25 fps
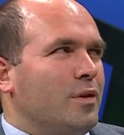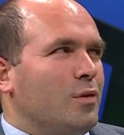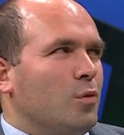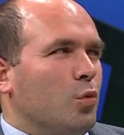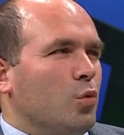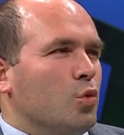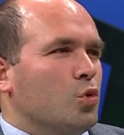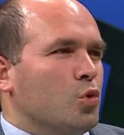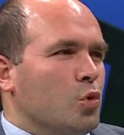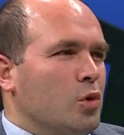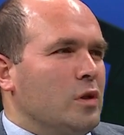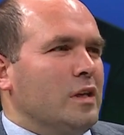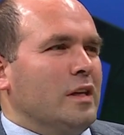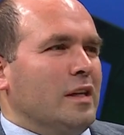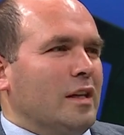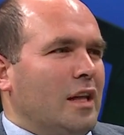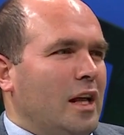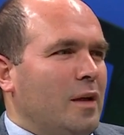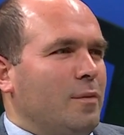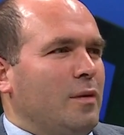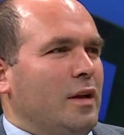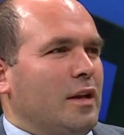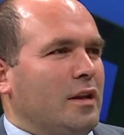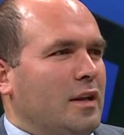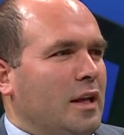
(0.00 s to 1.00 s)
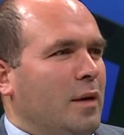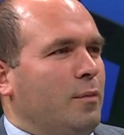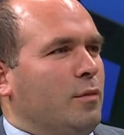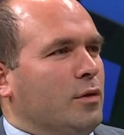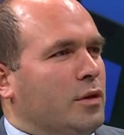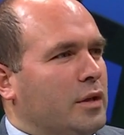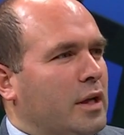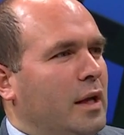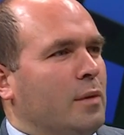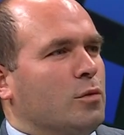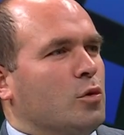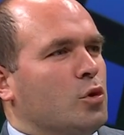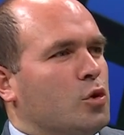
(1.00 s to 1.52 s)
uzun yıllar bekleyen bir
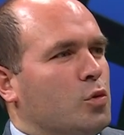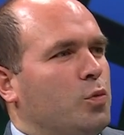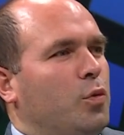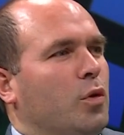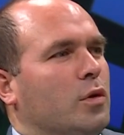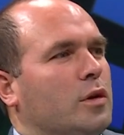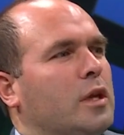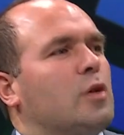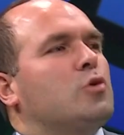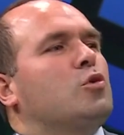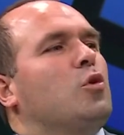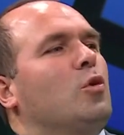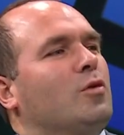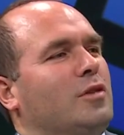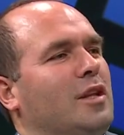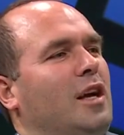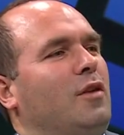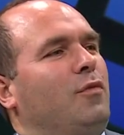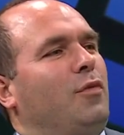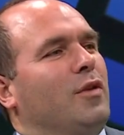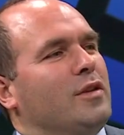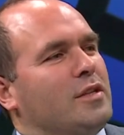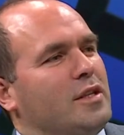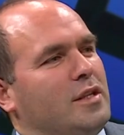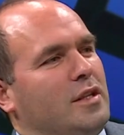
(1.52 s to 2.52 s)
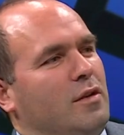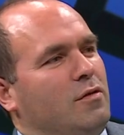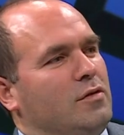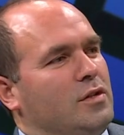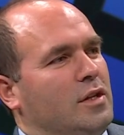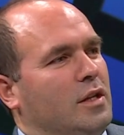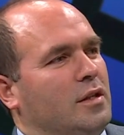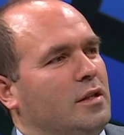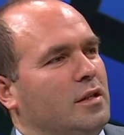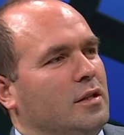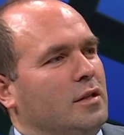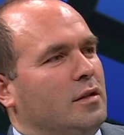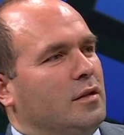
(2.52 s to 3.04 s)
Trabzonspor'dan çok daha fazla
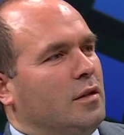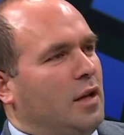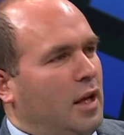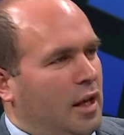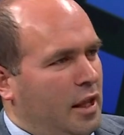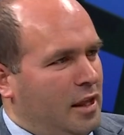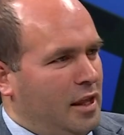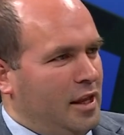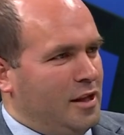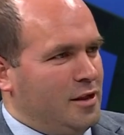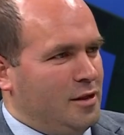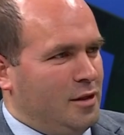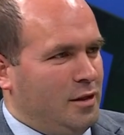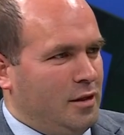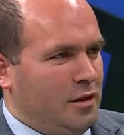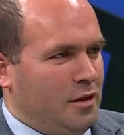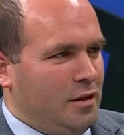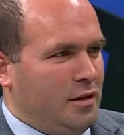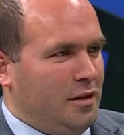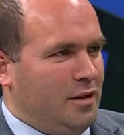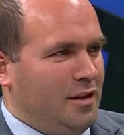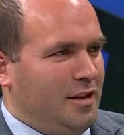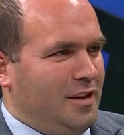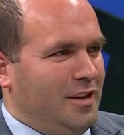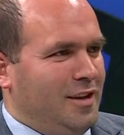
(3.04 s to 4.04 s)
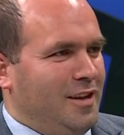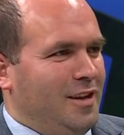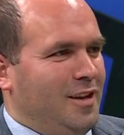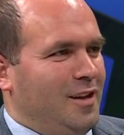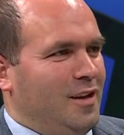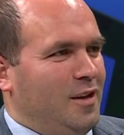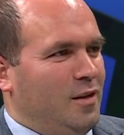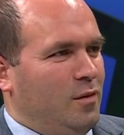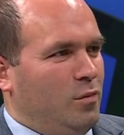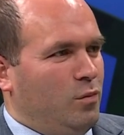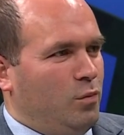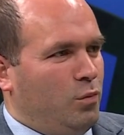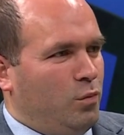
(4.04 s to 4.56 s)
sevinecektir. Karadenizlidir.
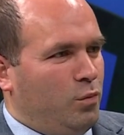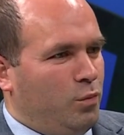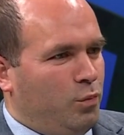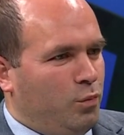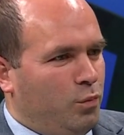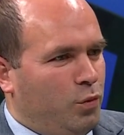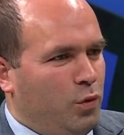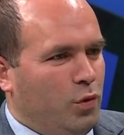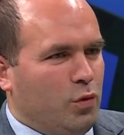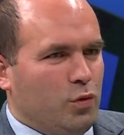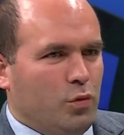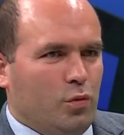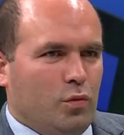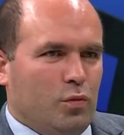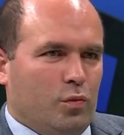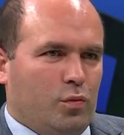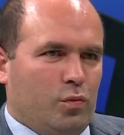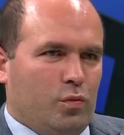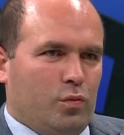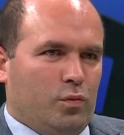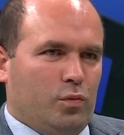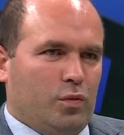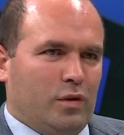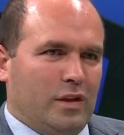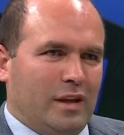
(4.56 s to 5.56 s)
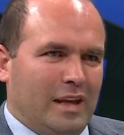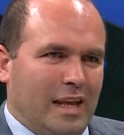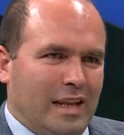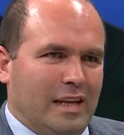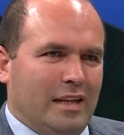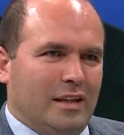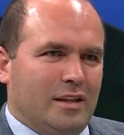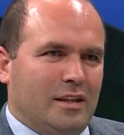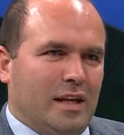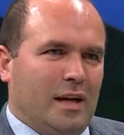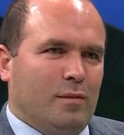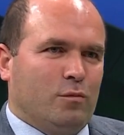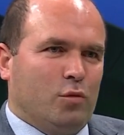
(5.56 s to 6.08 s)
Bu
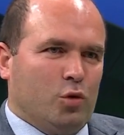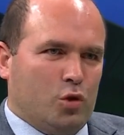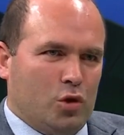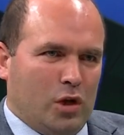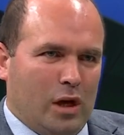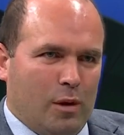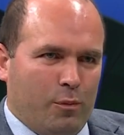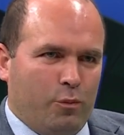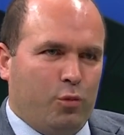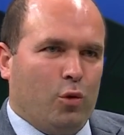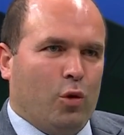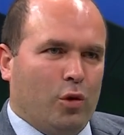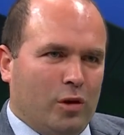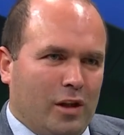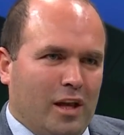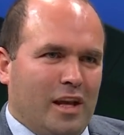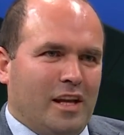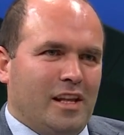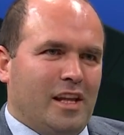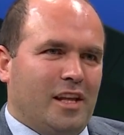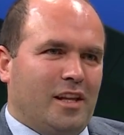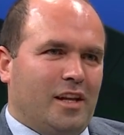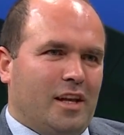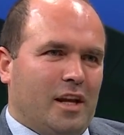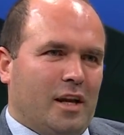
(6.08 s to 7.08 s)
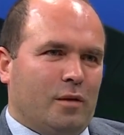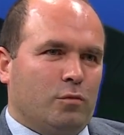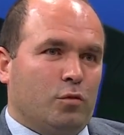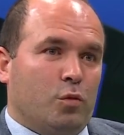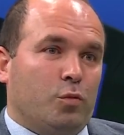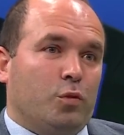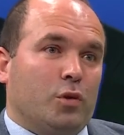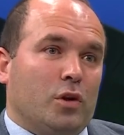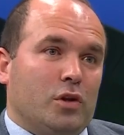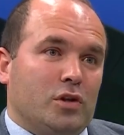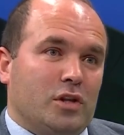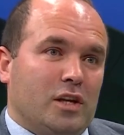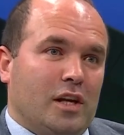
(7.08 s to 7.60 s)
gelirken bu şampiyonluğa inanarak, bu
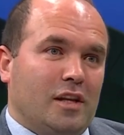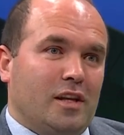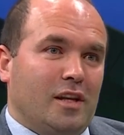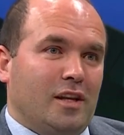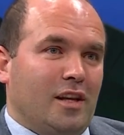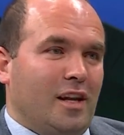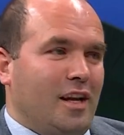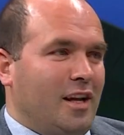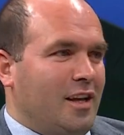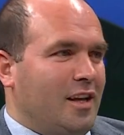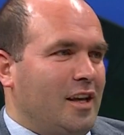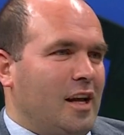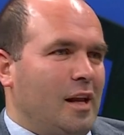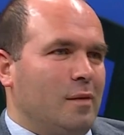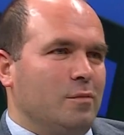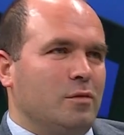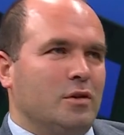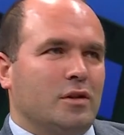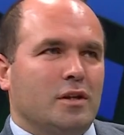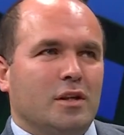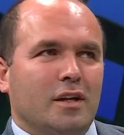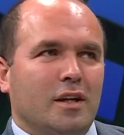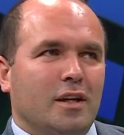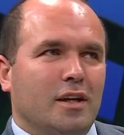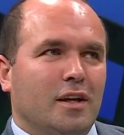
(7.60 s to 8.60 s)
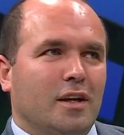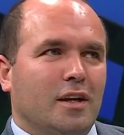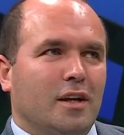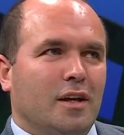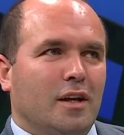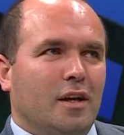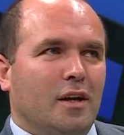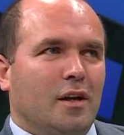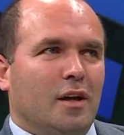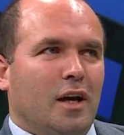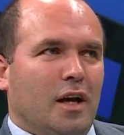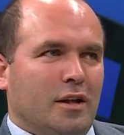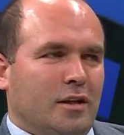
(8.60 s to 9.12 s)
projeye inanarak gelmişti
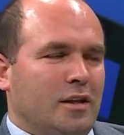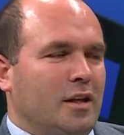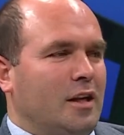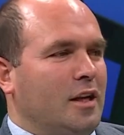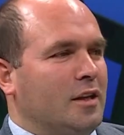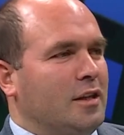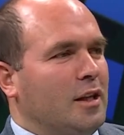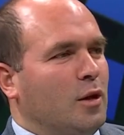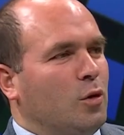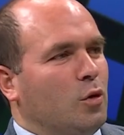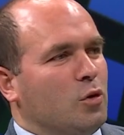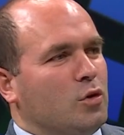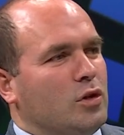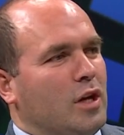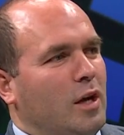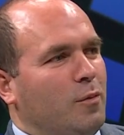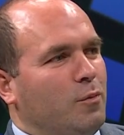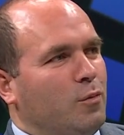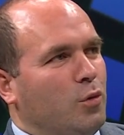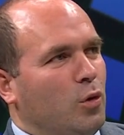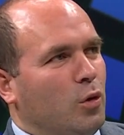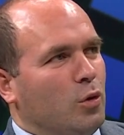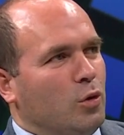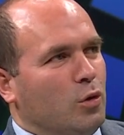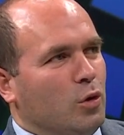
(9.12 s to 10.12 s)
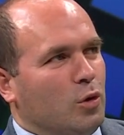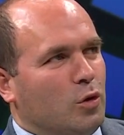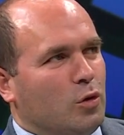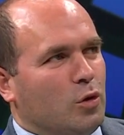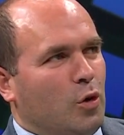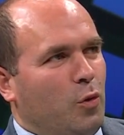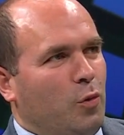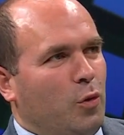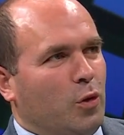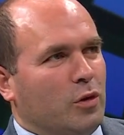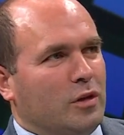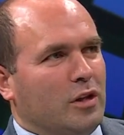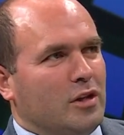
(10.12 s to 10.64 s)
hakikaten o şampiyonluk
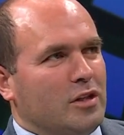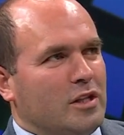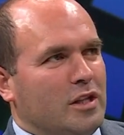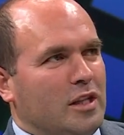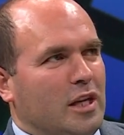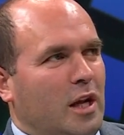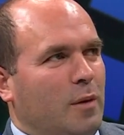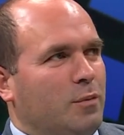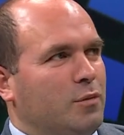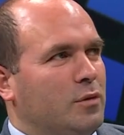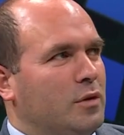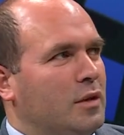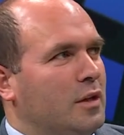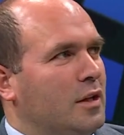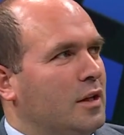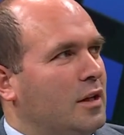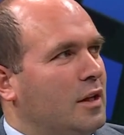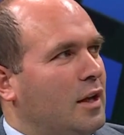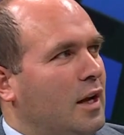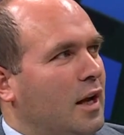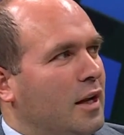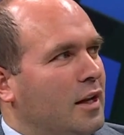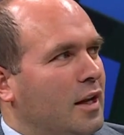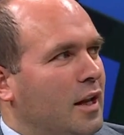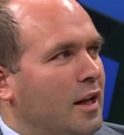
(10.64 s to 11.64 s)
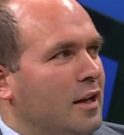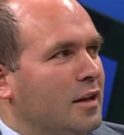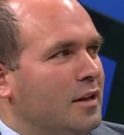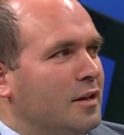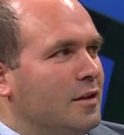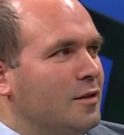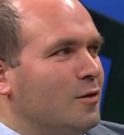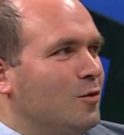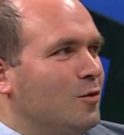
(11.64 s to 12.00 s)
röportajını yaptığı kanal,